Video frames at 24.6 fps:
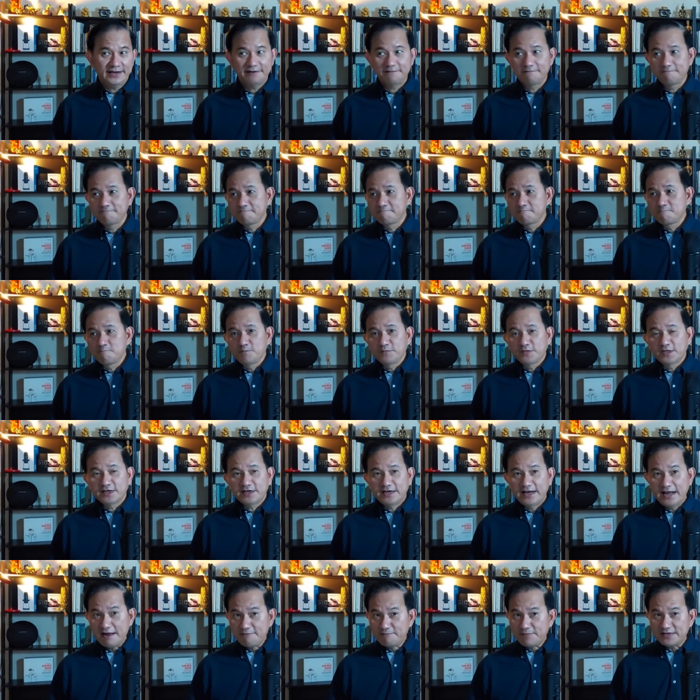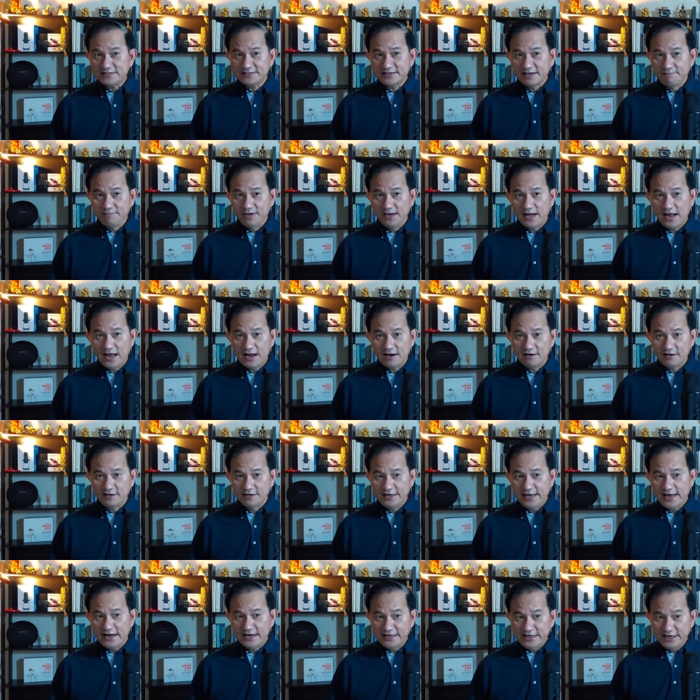ya. Kenapa saya bilang
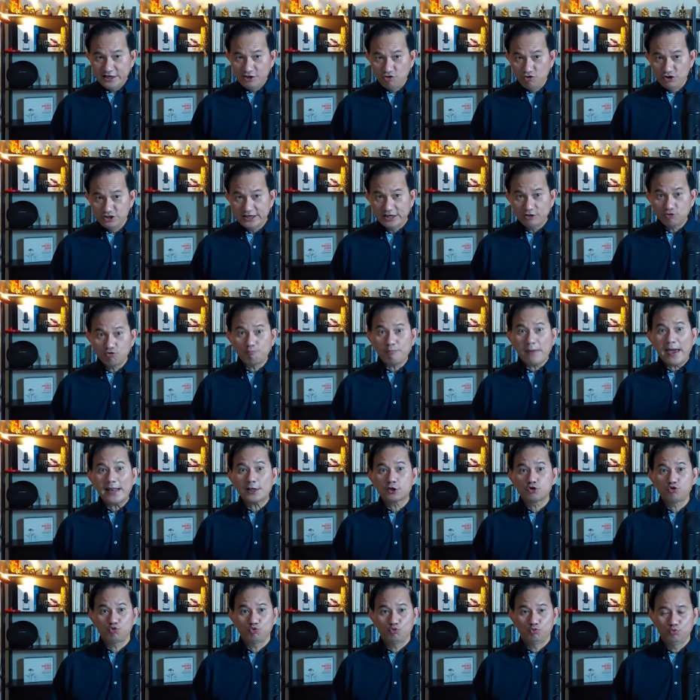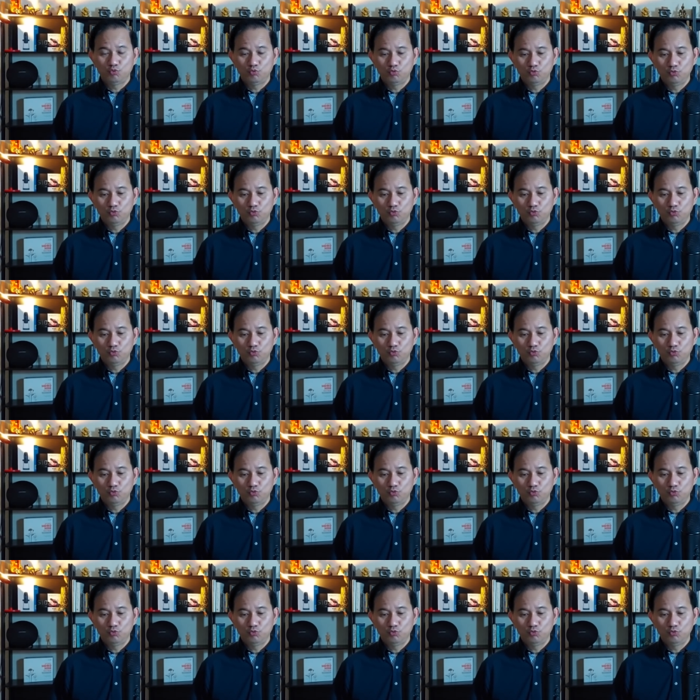yang di Indonesia itu palsu?